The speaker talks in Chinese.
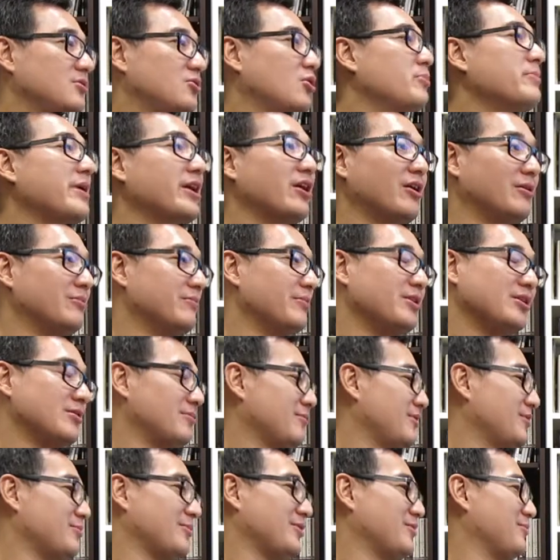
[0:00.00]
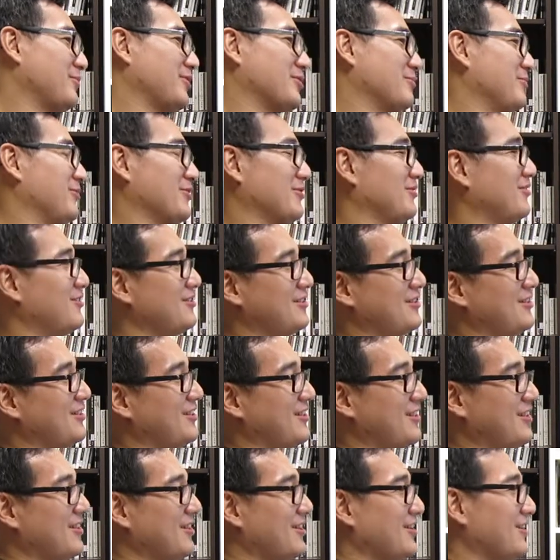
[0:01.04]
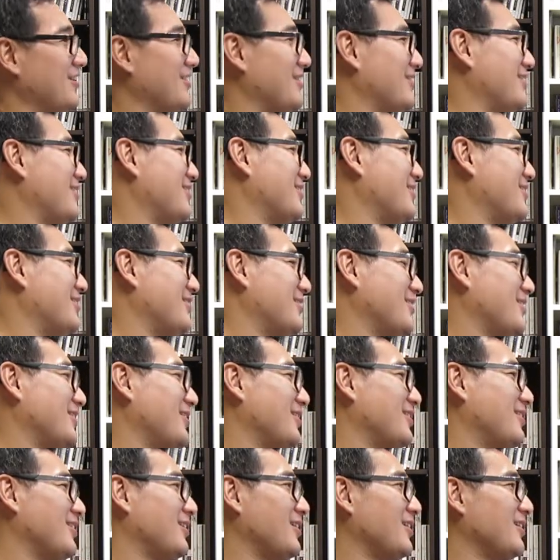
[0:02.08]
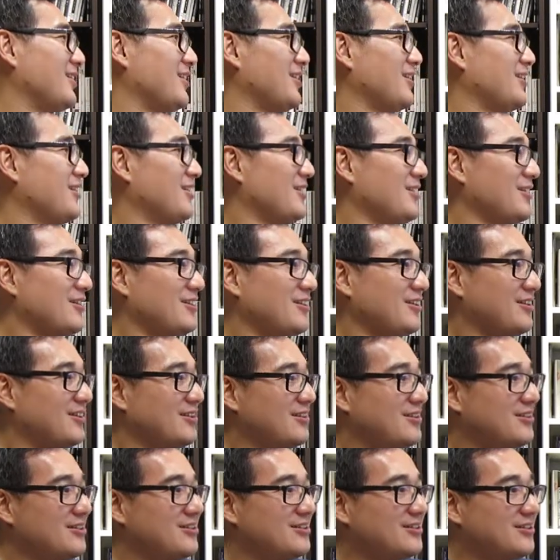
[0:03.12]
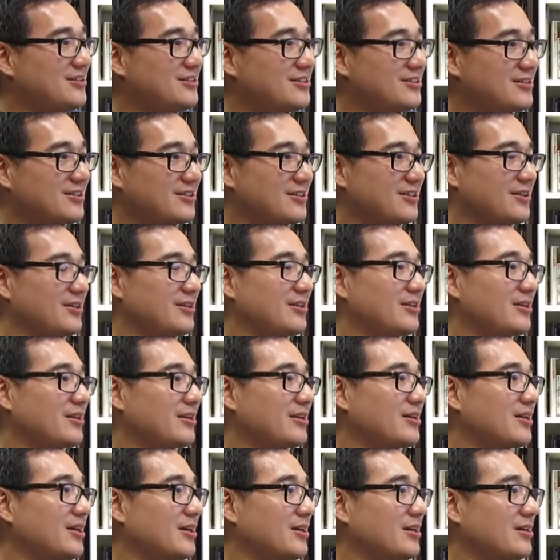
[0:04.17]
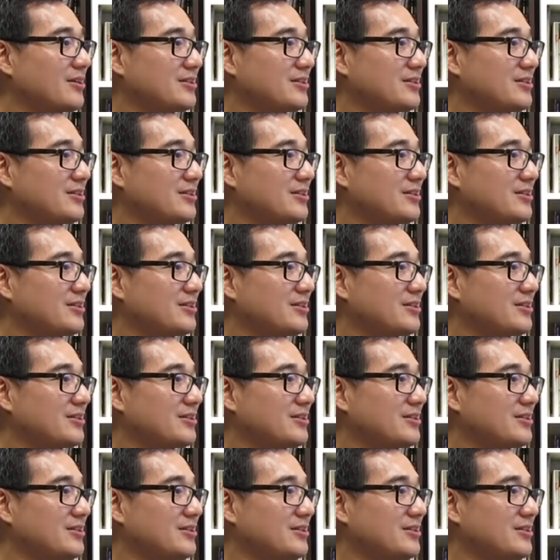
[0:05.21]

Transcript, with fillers: 都没有，啊、没有，没有，没有，没有，应该还不错啊。那时候至少你长大的时候，